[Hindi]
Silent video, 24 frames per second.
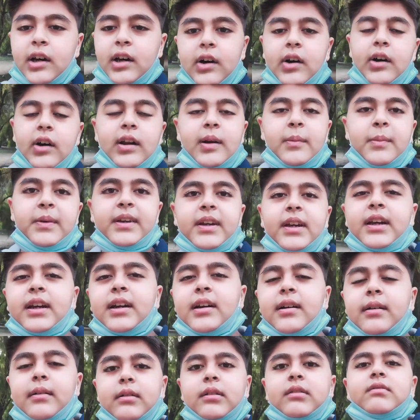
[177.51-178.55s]
और अभी
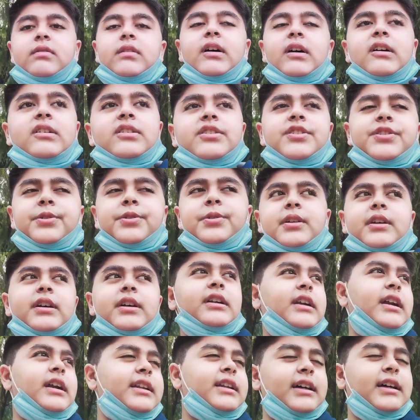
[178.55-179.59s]
ब्लॉग शूट कर
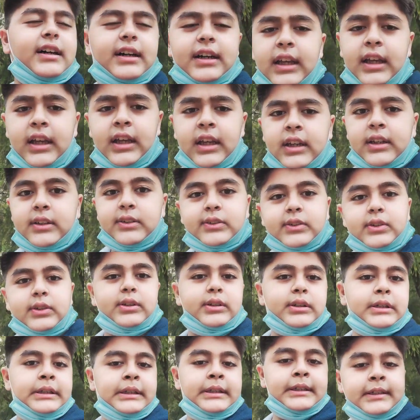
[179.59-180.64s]
रहा था
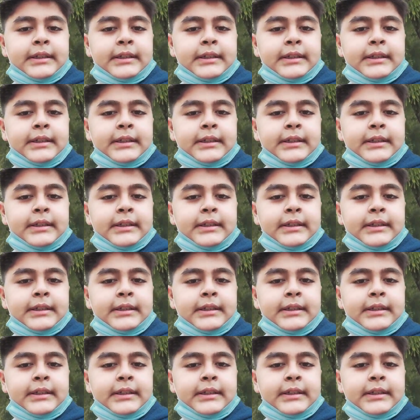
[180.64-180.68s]
तो